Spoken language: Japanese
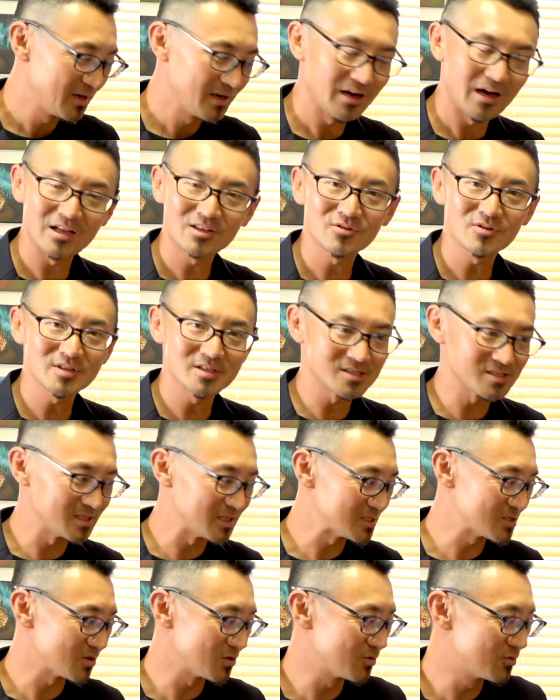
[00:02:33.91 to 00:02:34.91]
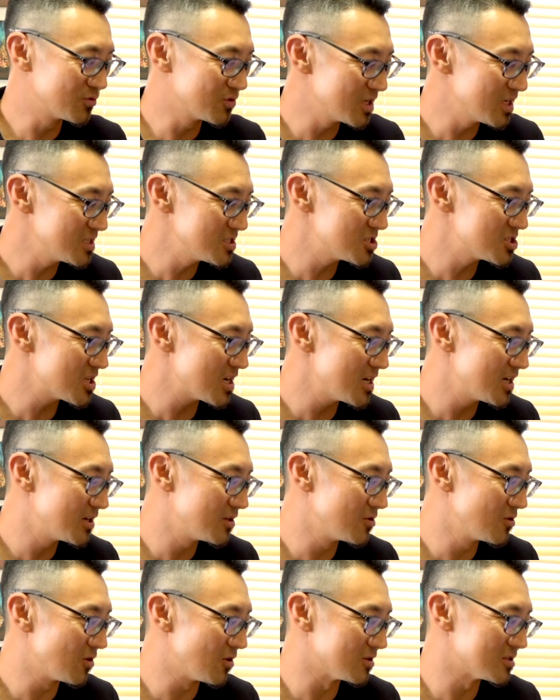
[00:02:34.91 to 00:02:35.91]
あとはですね、そのフレーズ単
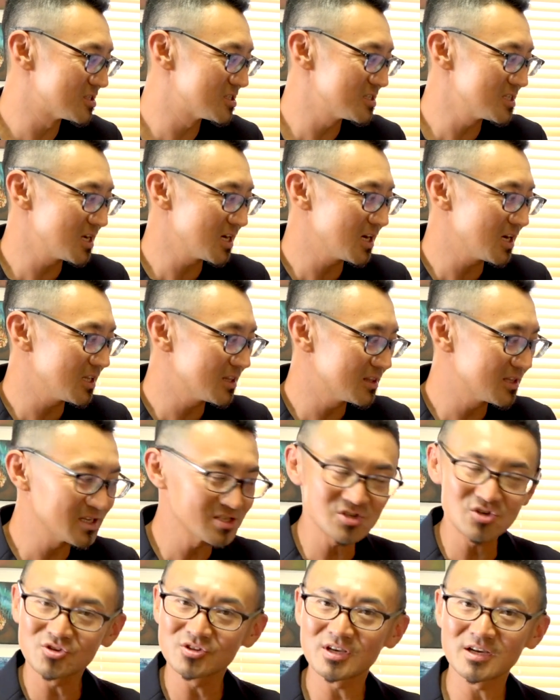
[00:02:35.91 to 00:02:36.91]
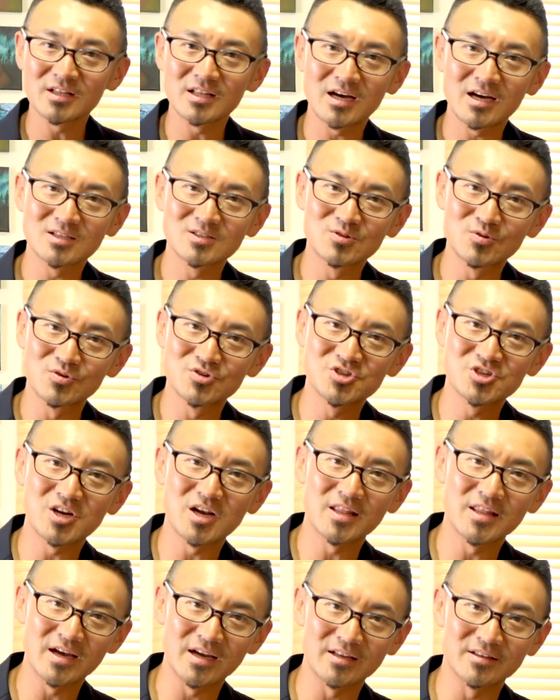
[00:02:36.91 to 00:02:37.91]
位のつながった状態の発音を知
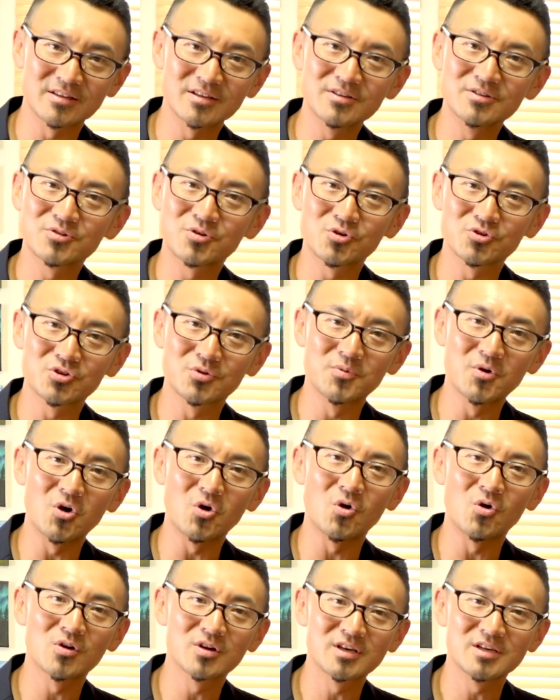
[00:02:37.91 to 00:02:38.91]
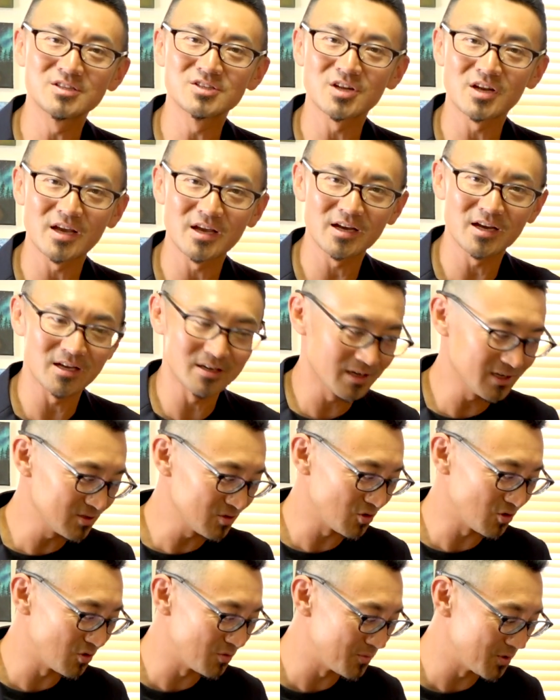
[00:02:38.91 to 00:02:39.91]
らないっていうことも大きいんじゃないかな
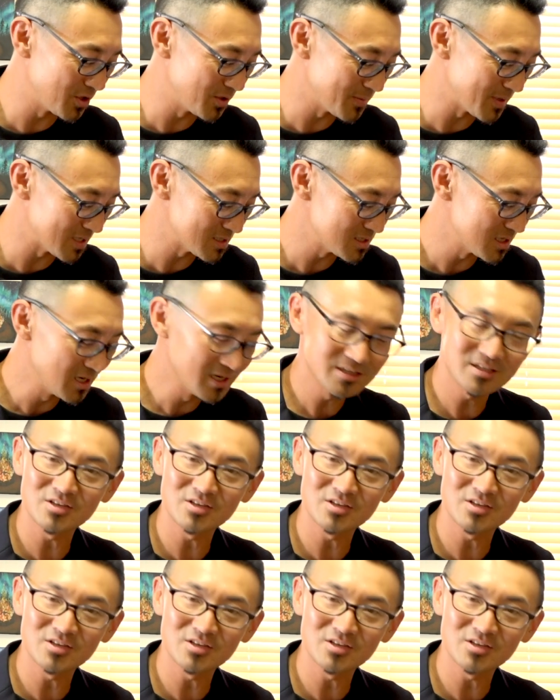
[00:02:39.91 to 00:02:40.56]
と思います。